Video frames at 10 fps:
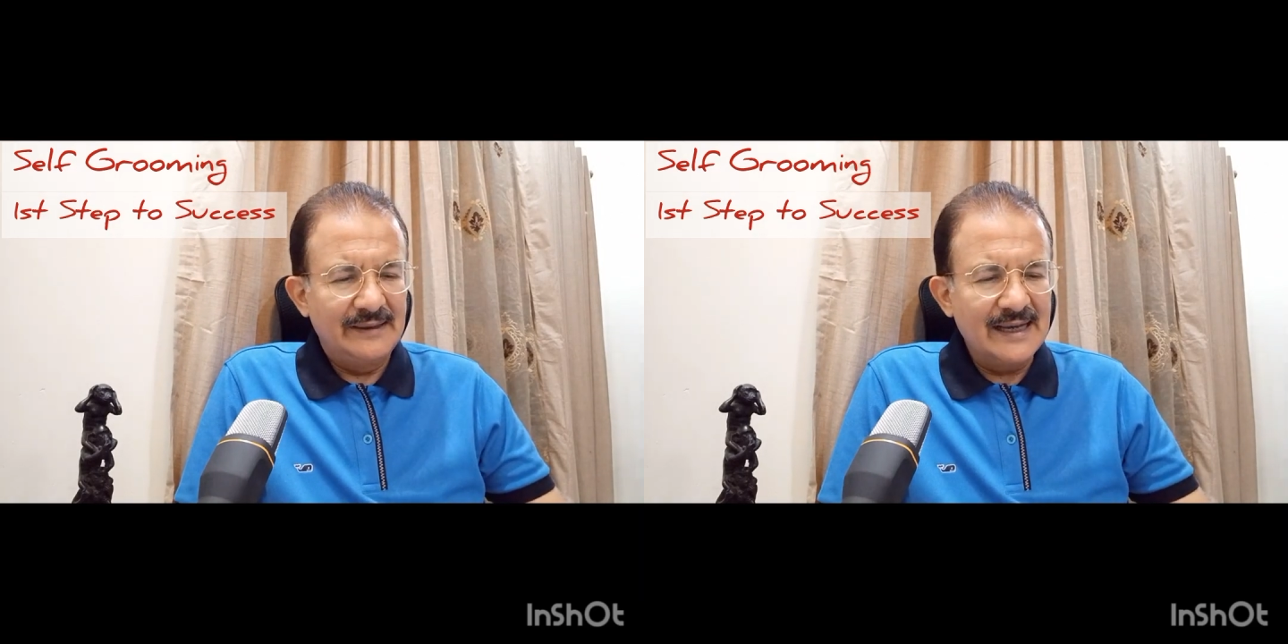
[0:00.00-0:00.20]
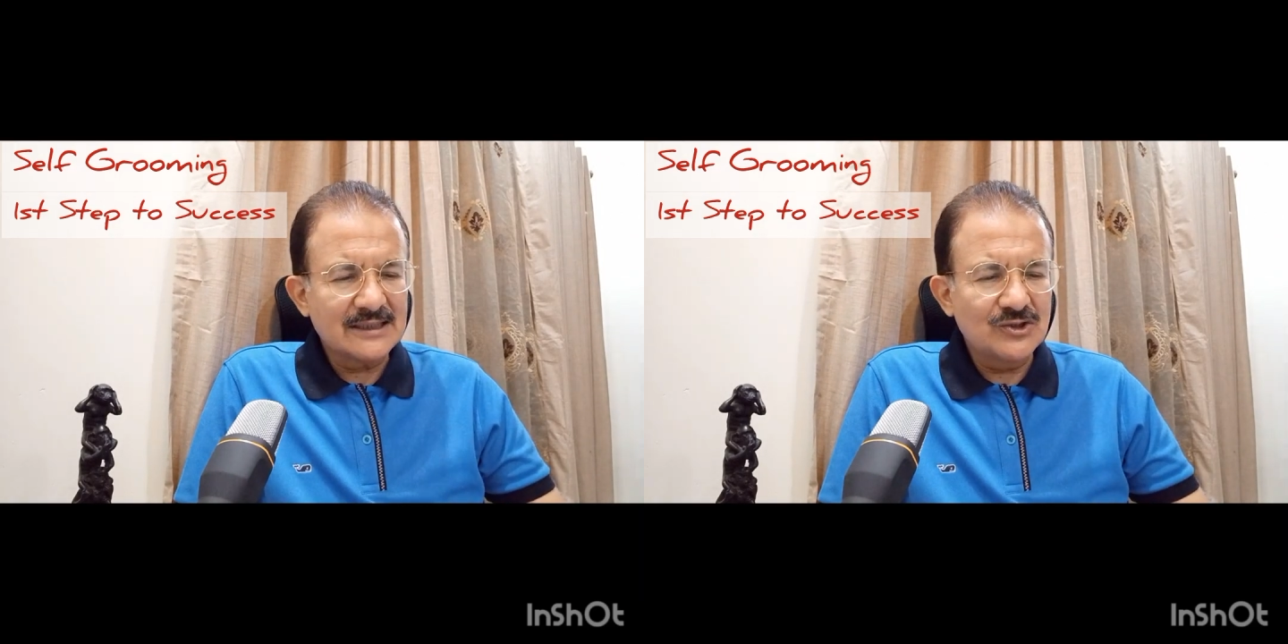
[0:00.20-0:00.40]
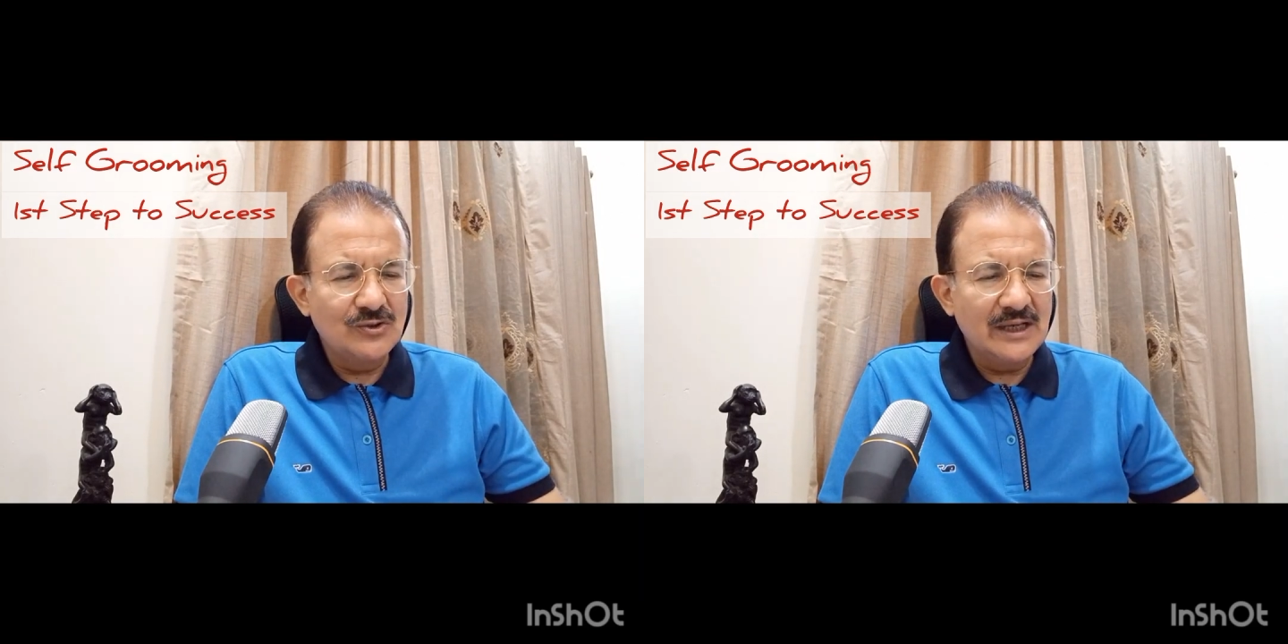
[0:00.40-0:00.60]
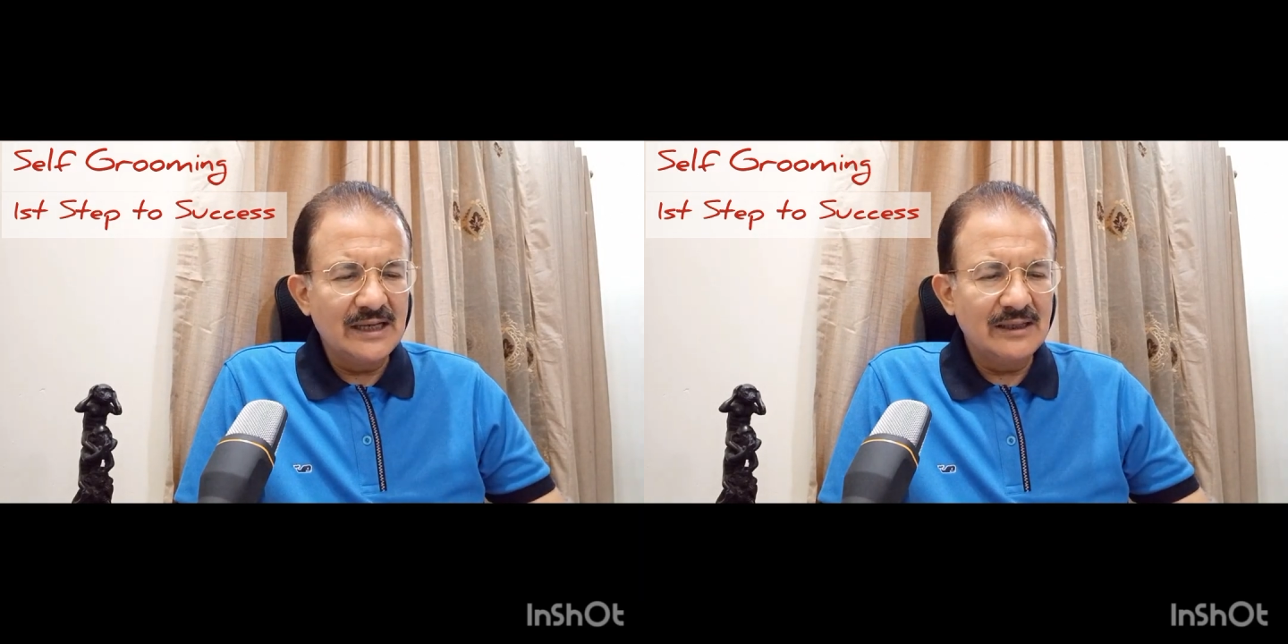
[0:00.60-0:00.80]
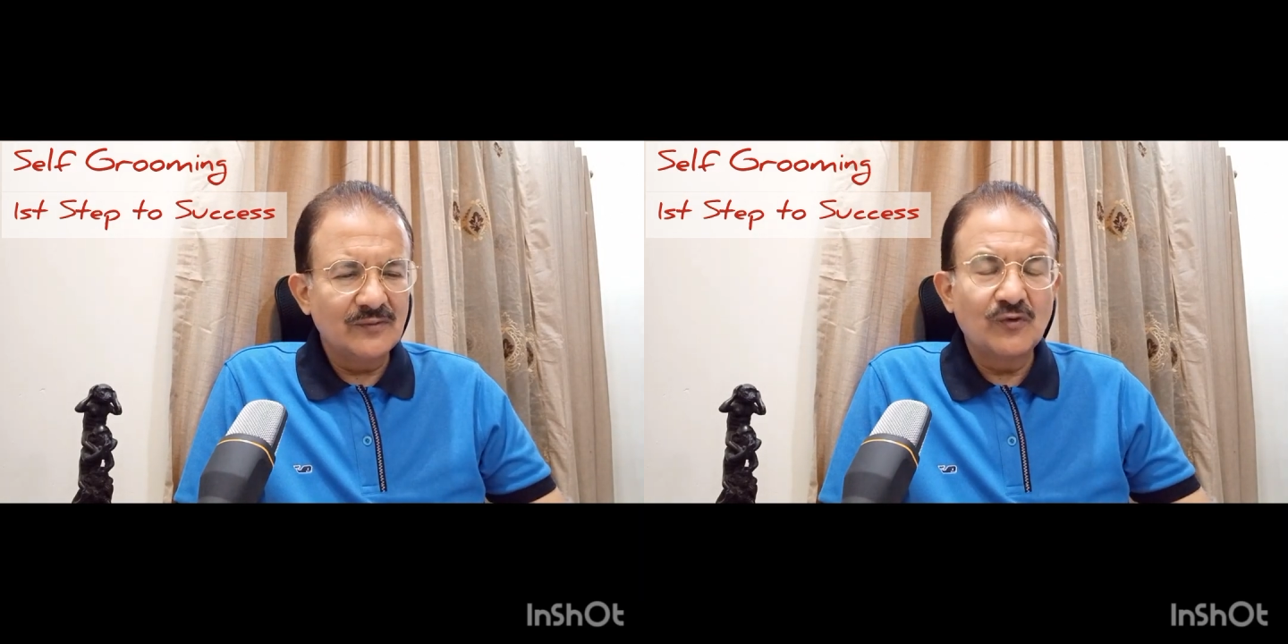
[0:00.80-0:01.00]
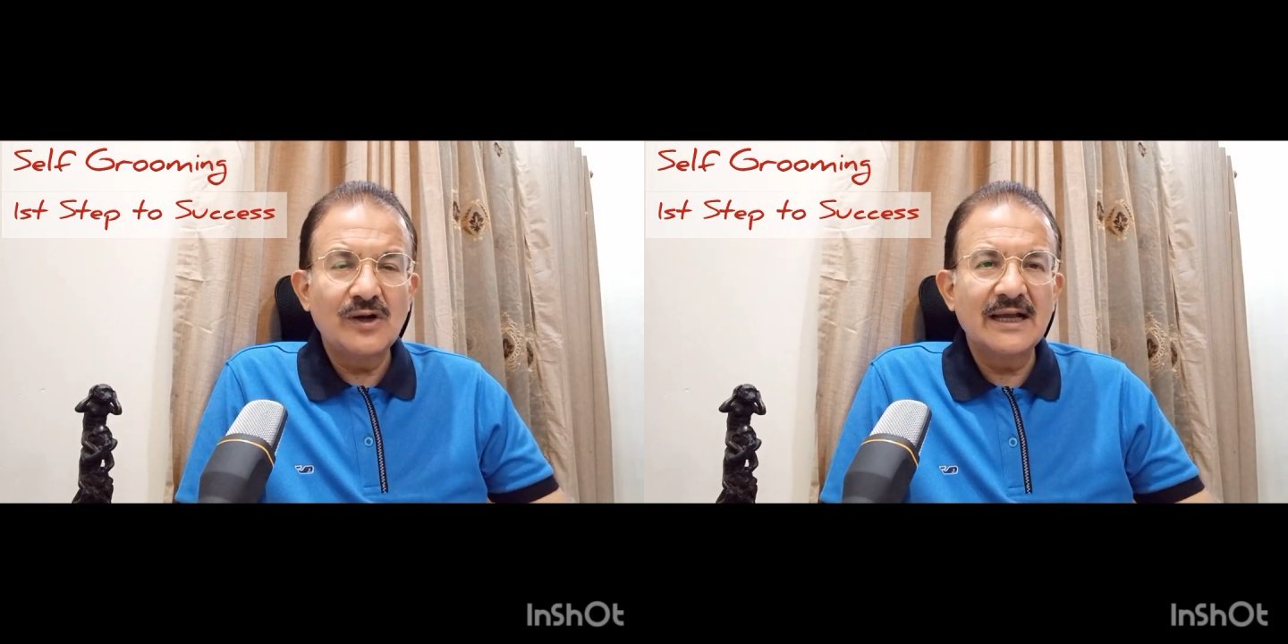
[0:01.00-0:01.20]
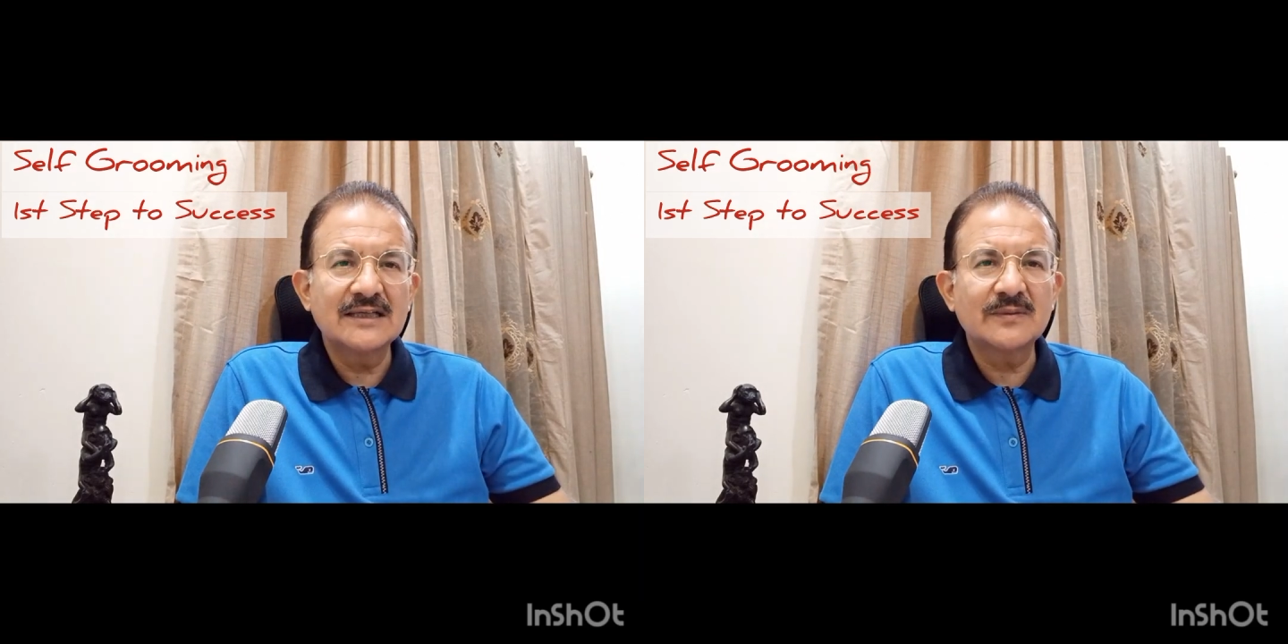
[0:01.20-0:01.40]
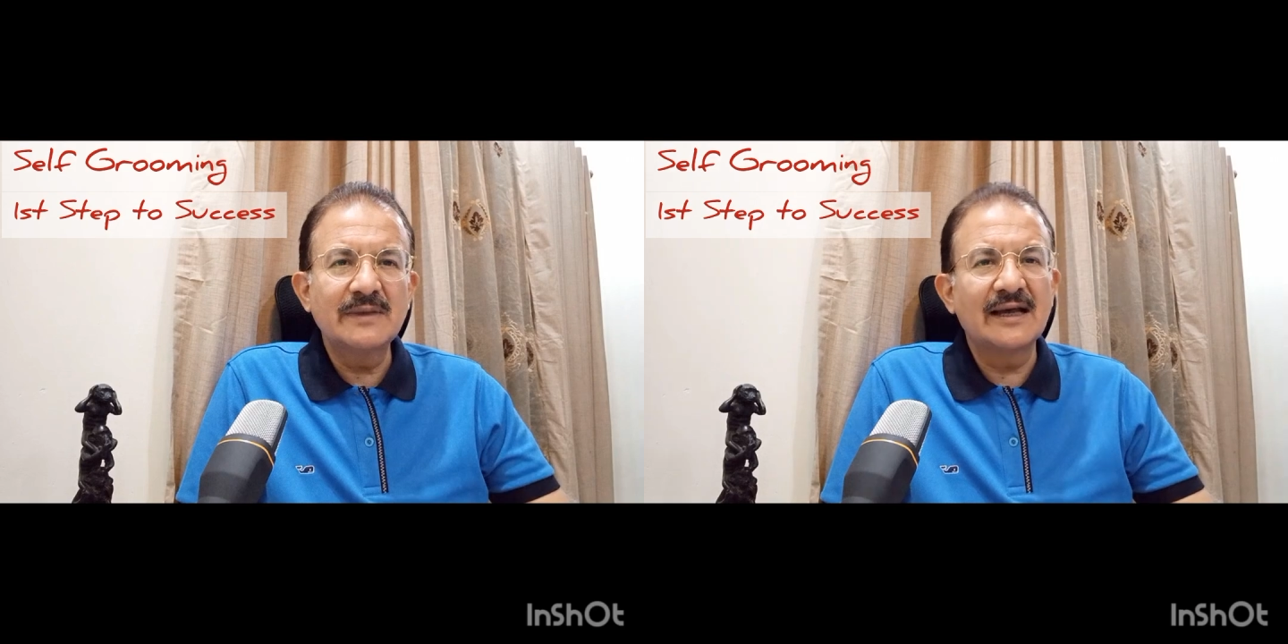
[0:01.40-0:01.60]
नेक्स्ट जो है वो है
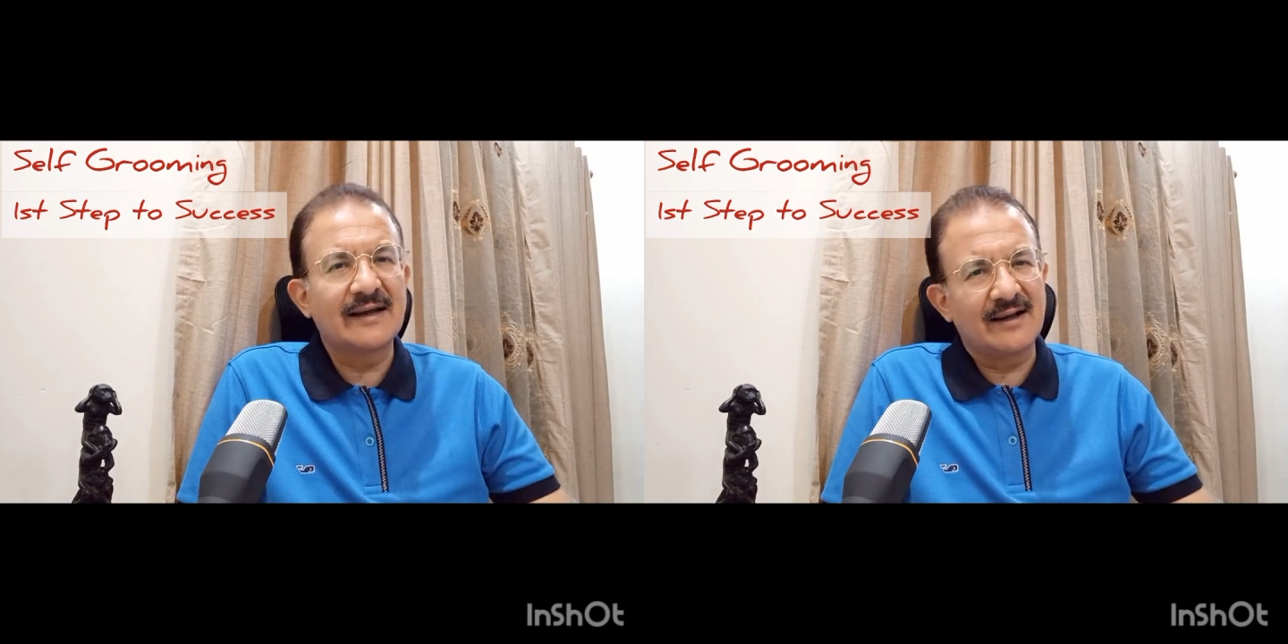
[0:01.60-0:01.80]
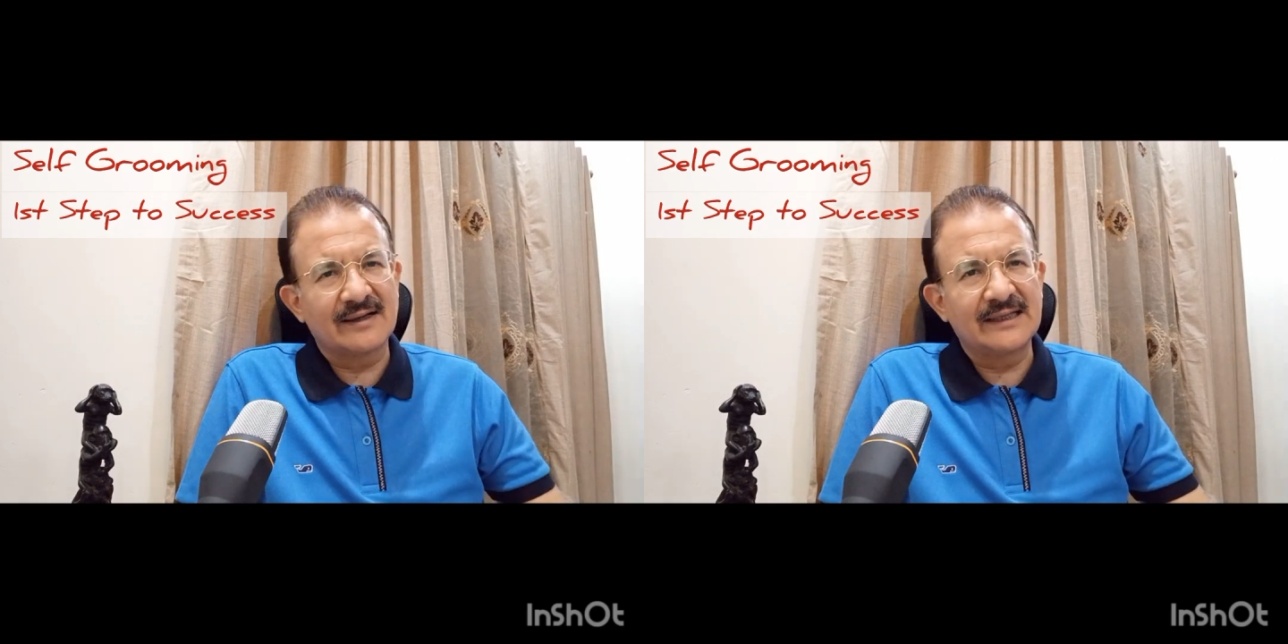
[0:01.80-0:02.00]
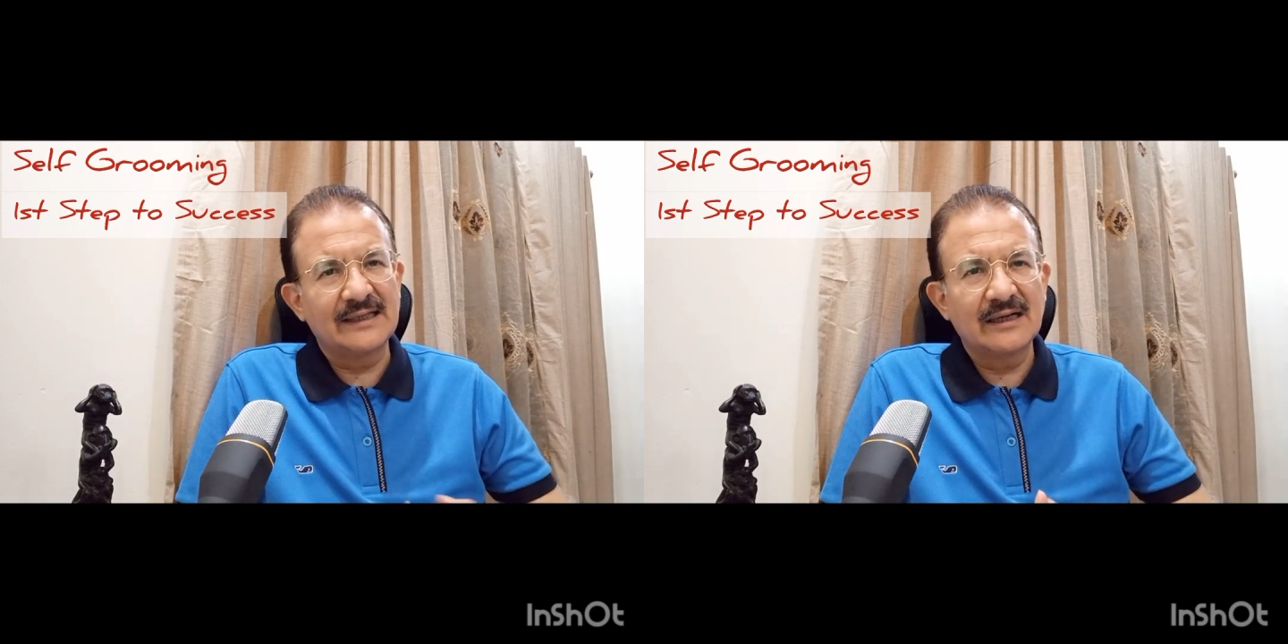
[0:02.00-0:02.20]
इसमें हरारकी